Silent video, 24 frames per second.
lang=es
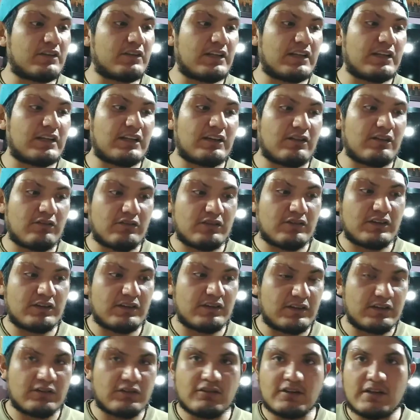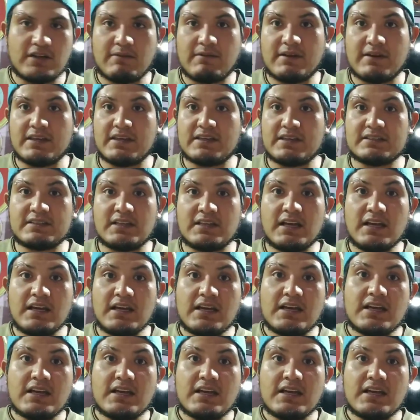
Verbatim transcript: el, con, con la ballesta.